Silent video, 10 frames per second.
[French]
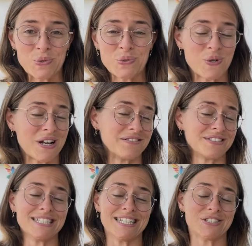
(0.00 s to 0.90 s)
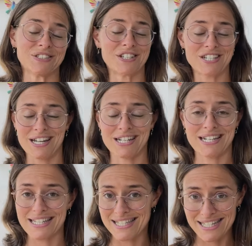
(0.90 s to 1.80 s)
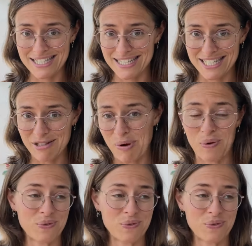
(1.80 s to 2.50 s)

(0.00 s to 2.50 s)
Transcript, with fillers: tout dans la vie est une recherche d'équilibre.